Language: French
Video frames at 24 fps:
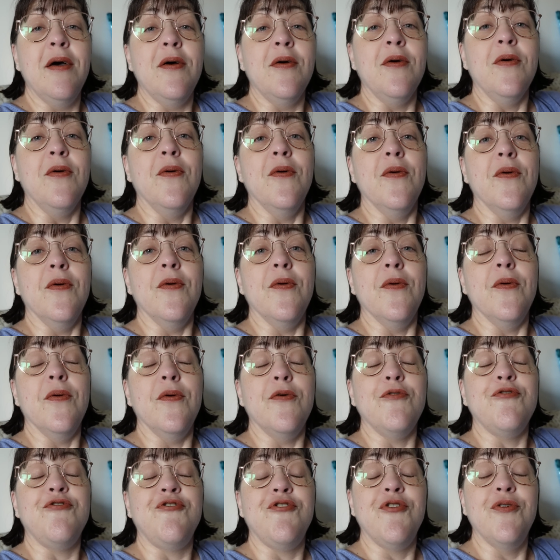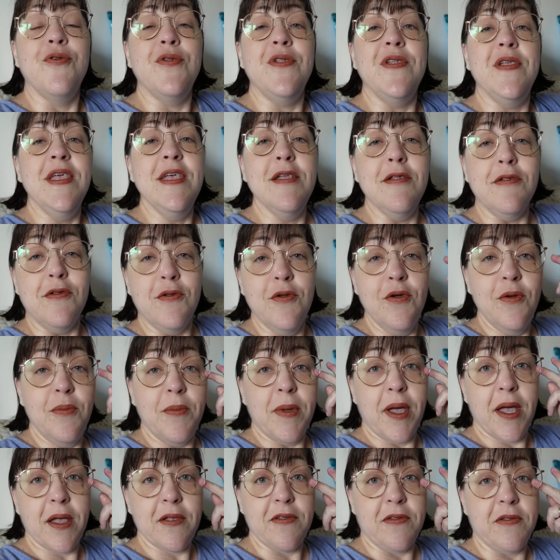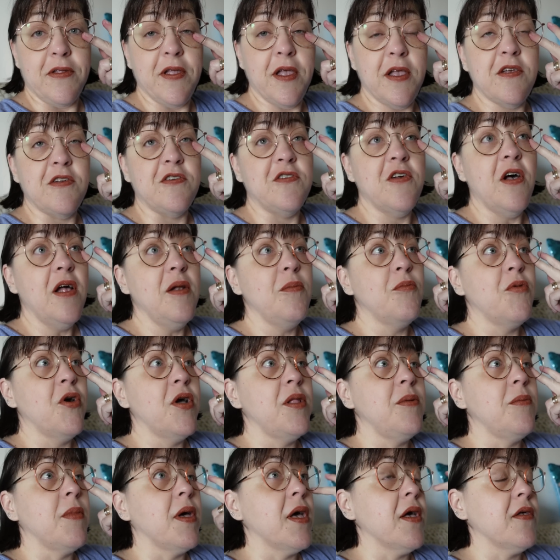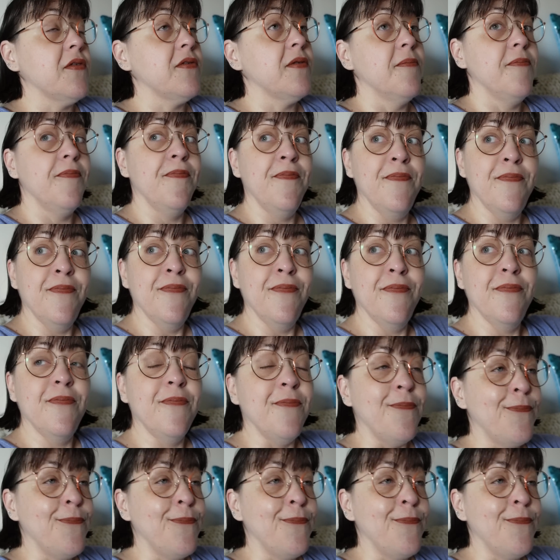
euh, jeudi 2 mars, déjà le mois de mars. Hmm.